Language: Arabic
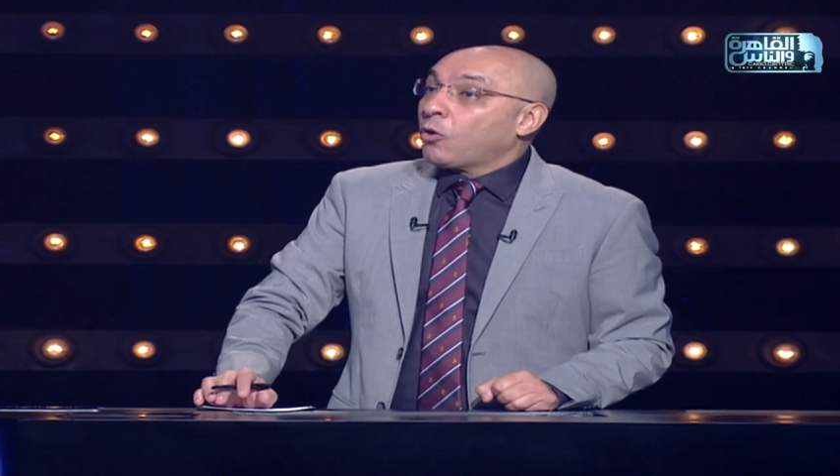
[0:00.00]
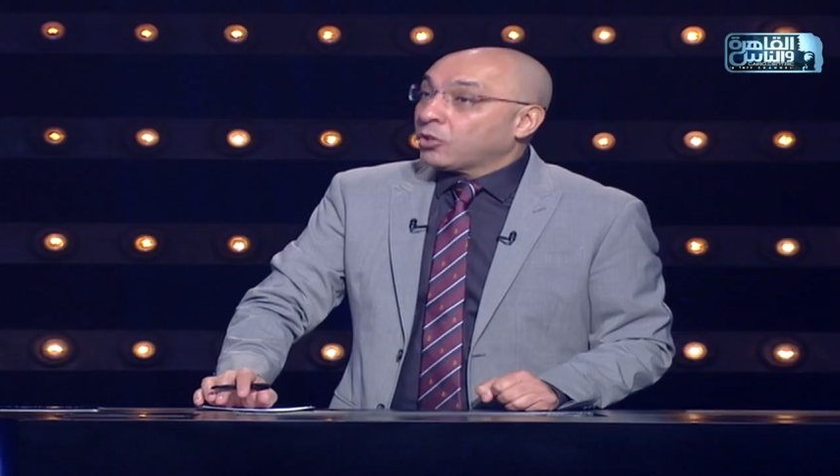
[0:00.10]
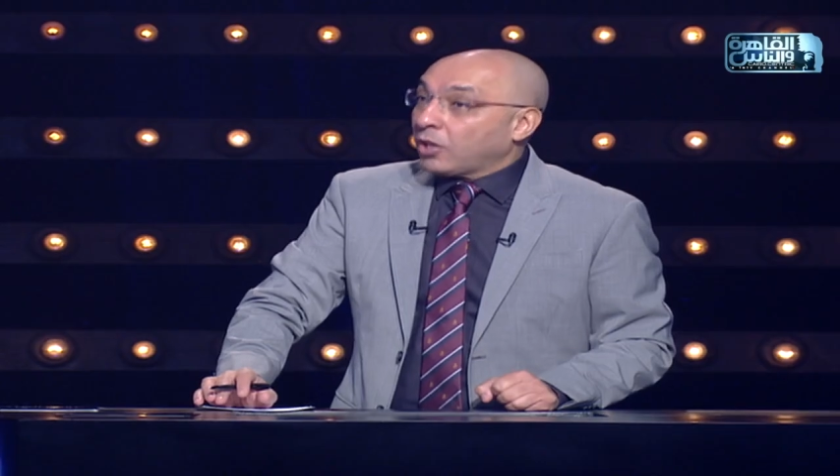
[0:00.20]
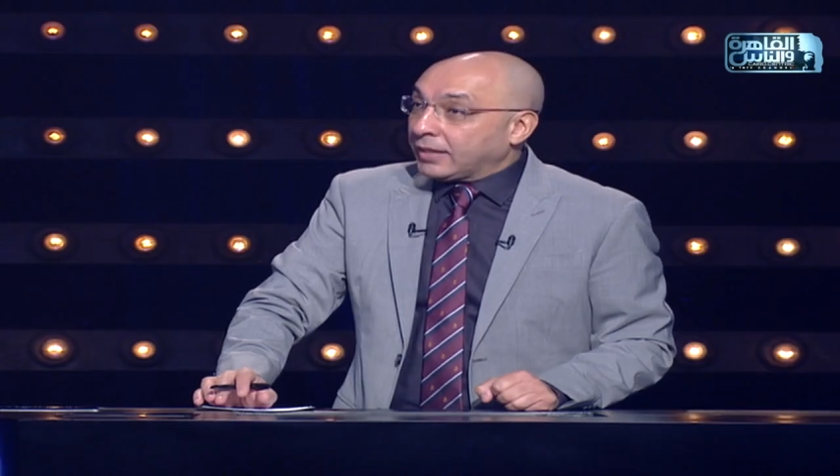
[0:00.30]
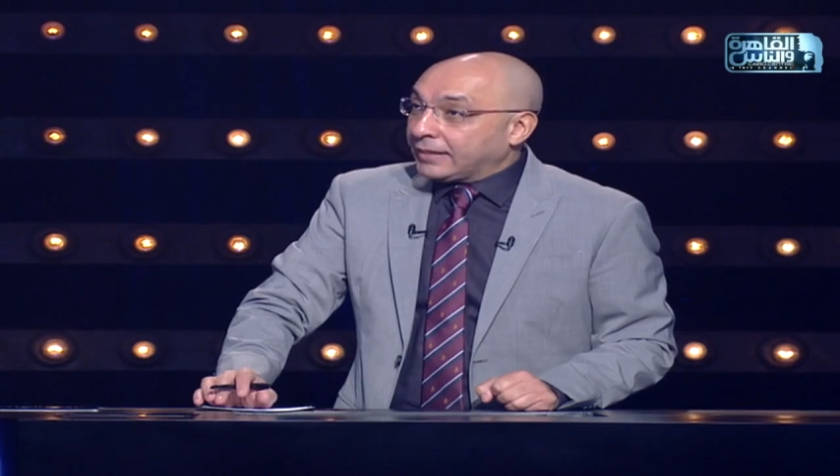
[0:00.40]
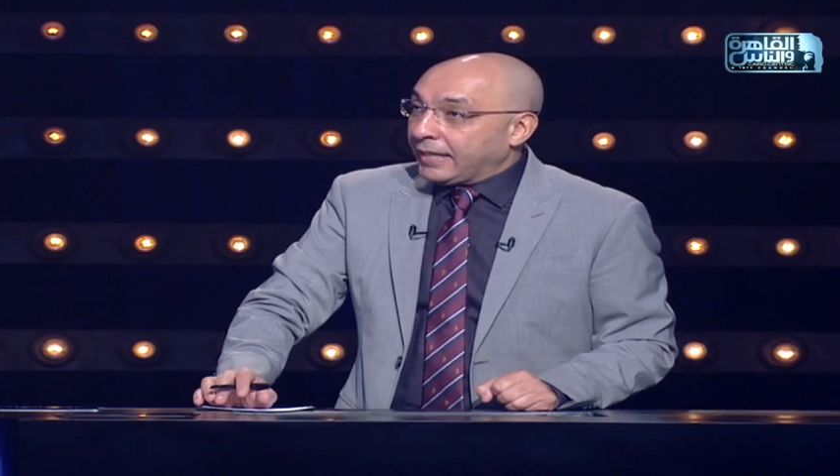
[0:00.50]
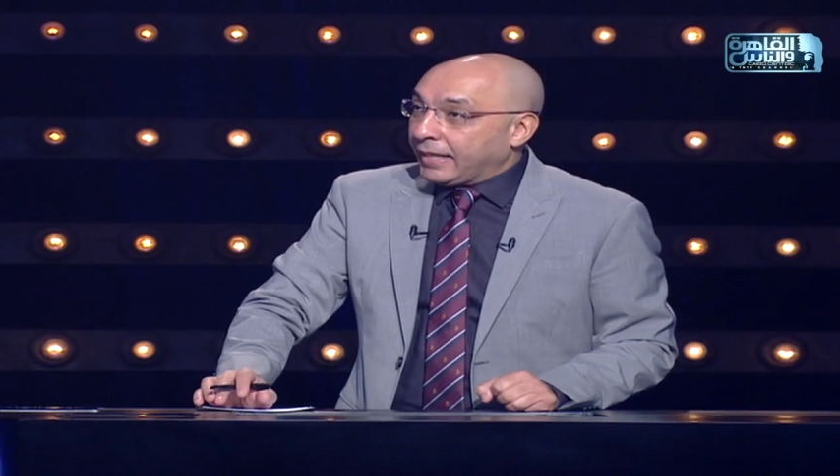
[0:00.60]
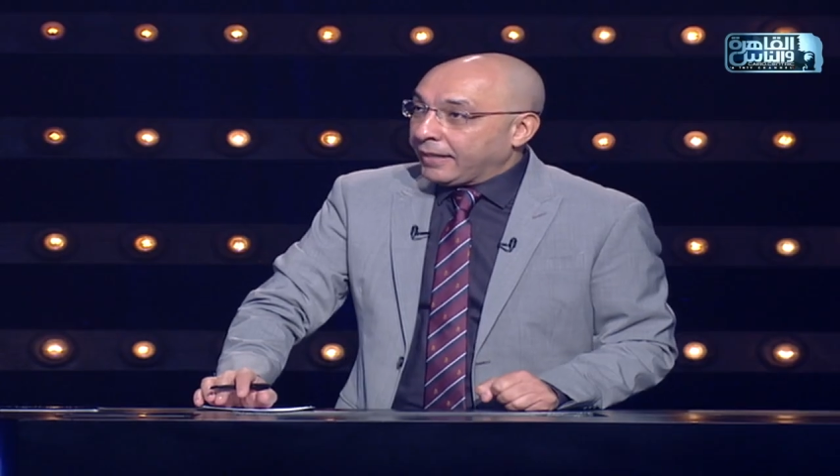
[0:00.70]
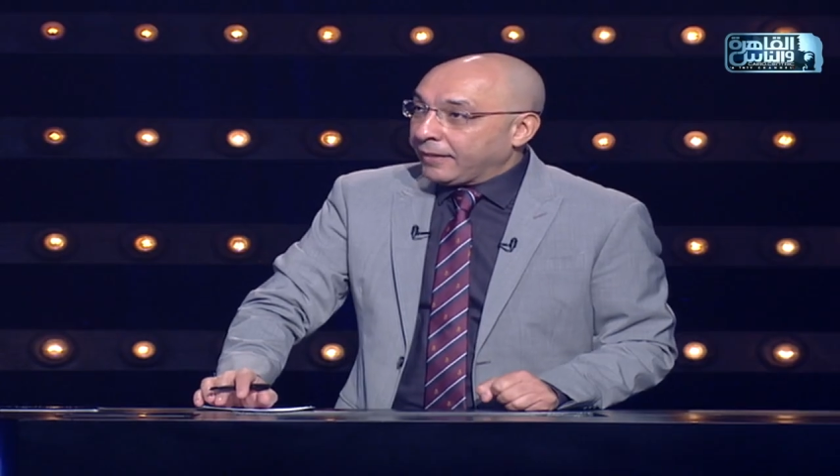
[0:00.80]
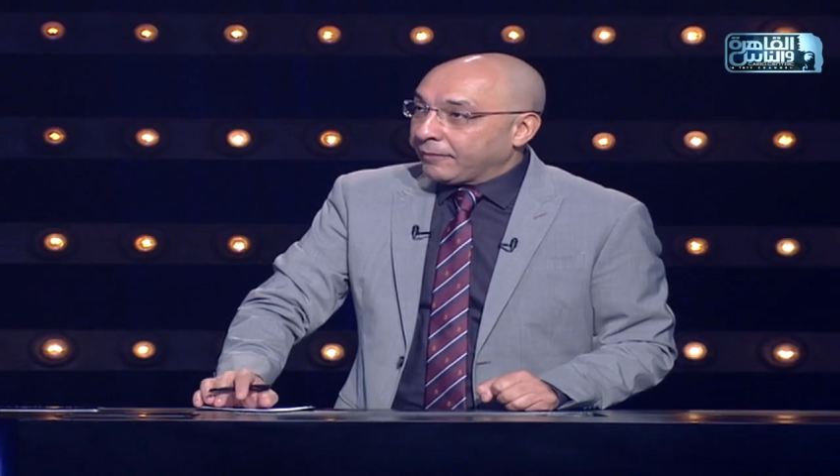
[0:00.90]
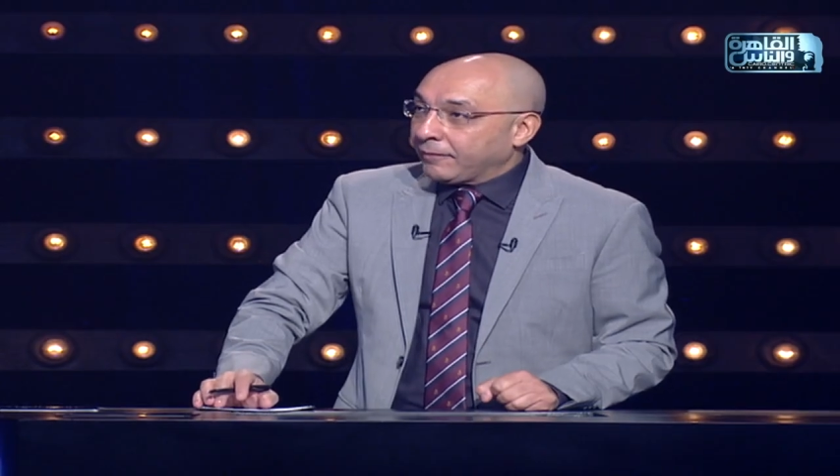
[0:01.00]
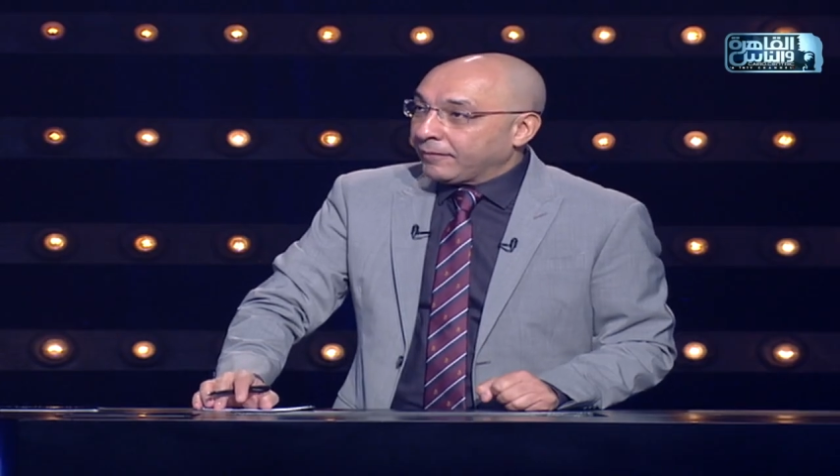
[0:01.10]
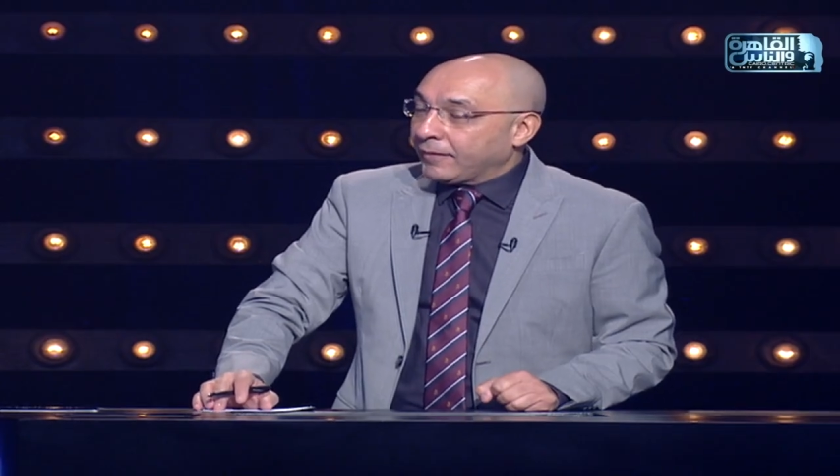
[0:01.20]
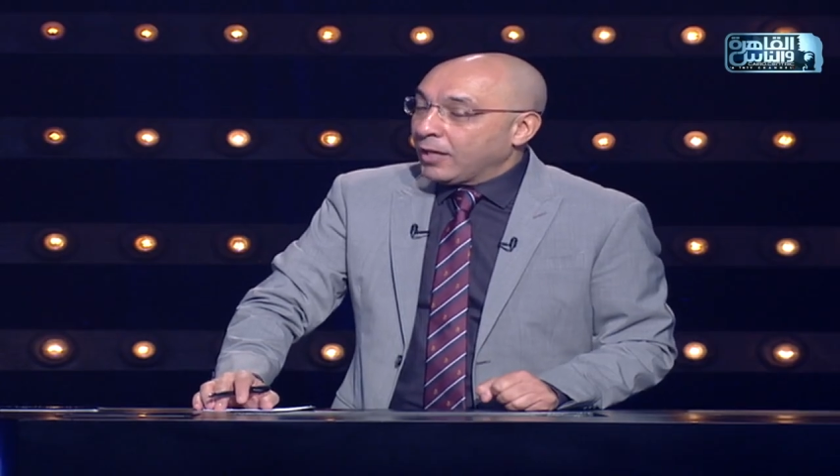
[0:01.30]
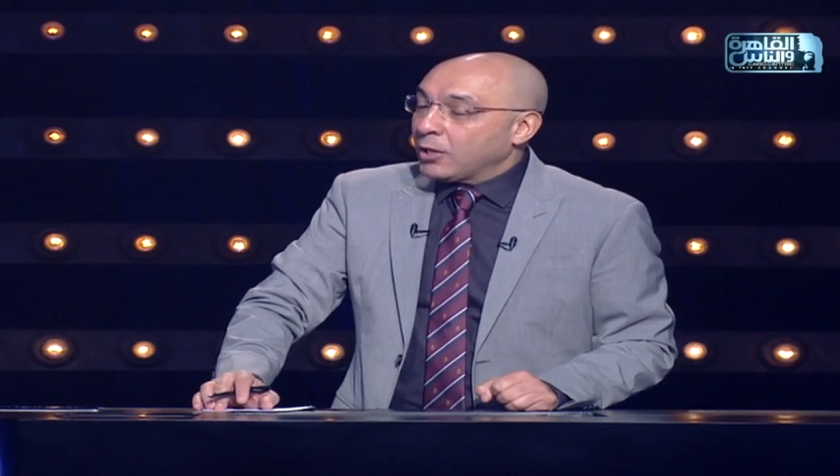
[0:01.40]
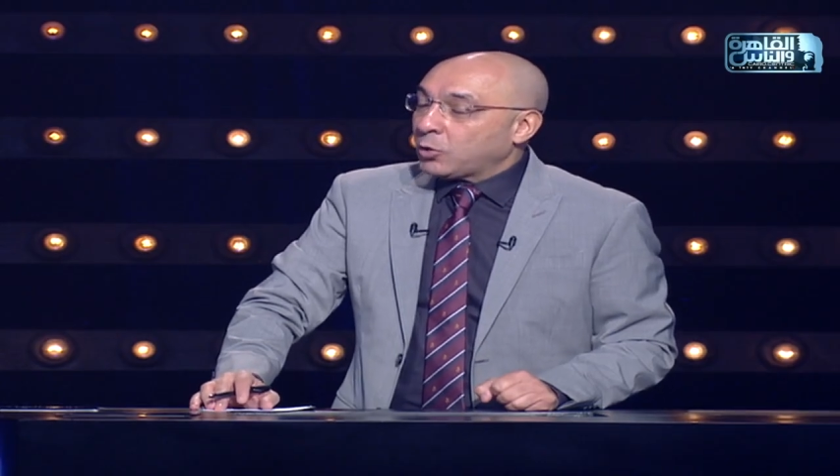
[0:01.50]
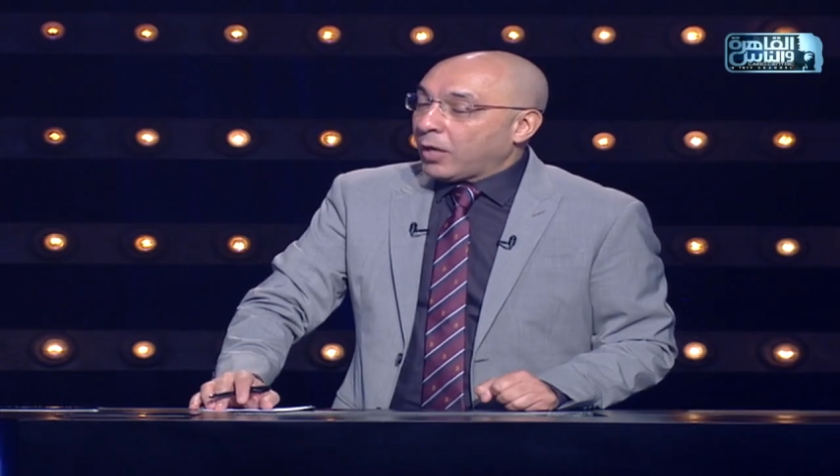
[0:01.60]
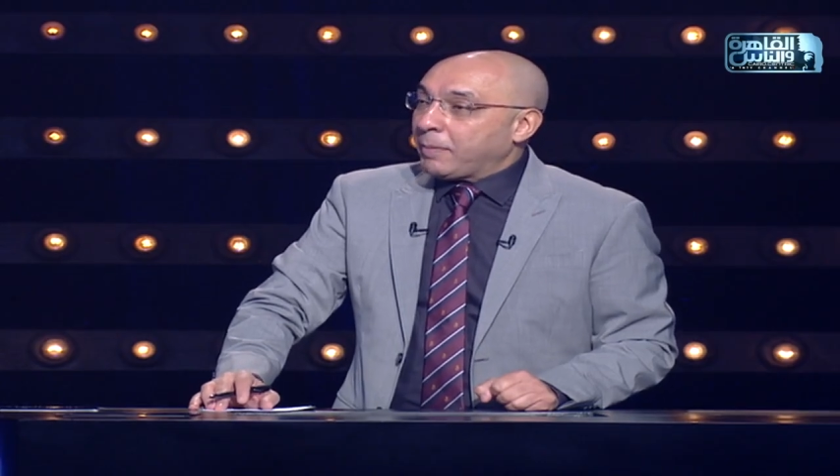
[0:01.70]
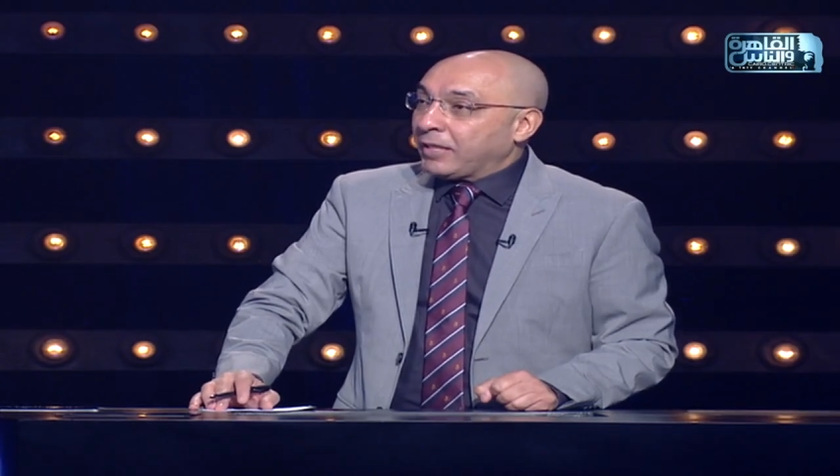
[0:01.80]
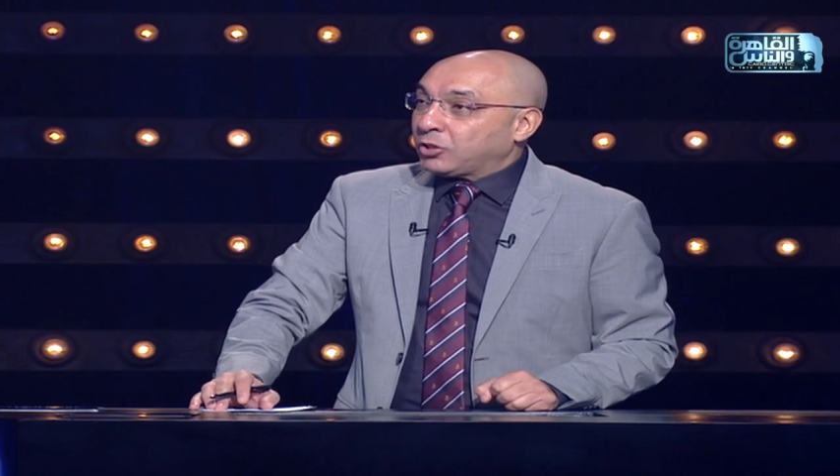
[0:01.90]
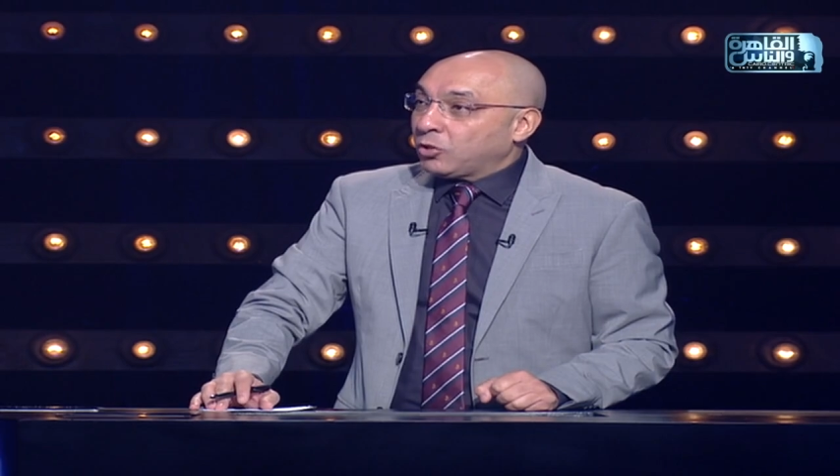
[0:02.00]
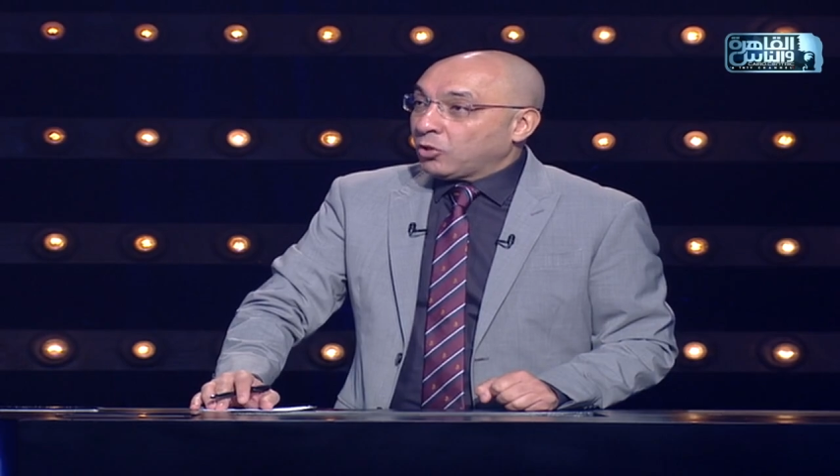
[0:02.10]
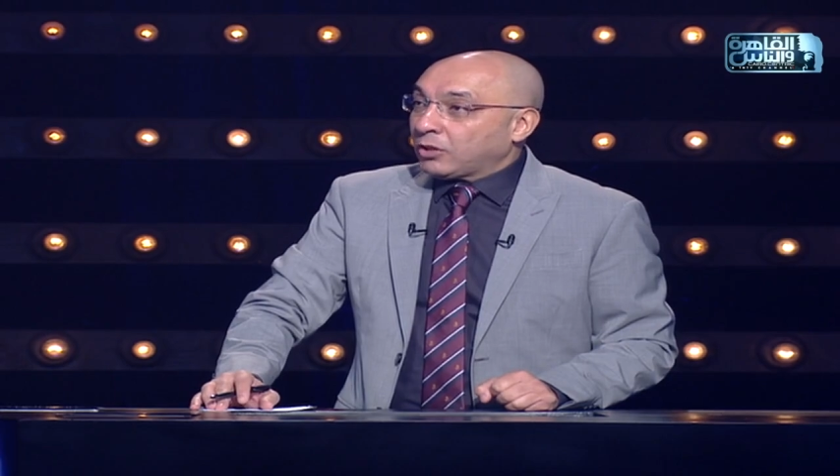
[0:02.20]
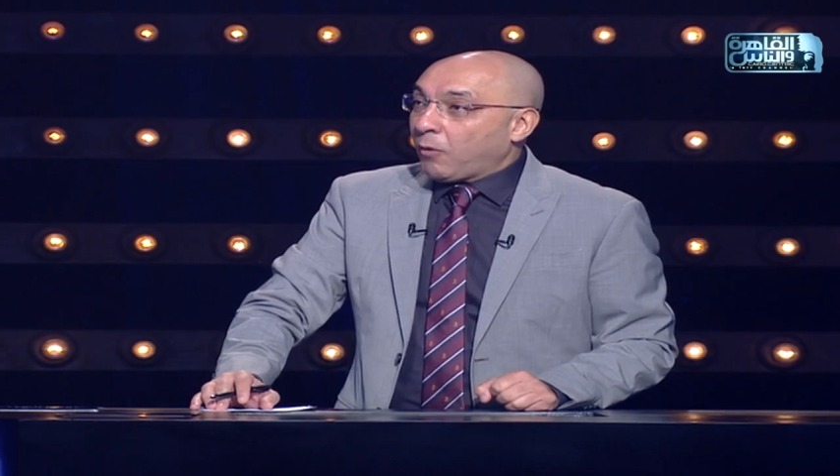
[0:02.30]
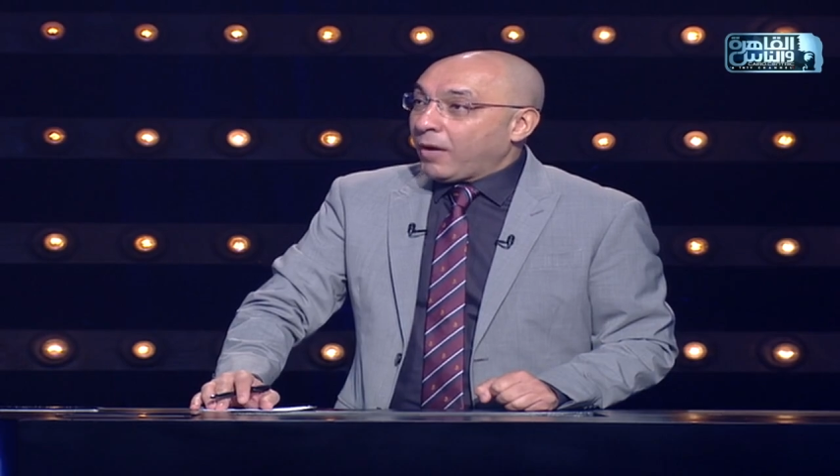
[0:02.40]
قدرات ذهنيه سؤال ب 20 نقطه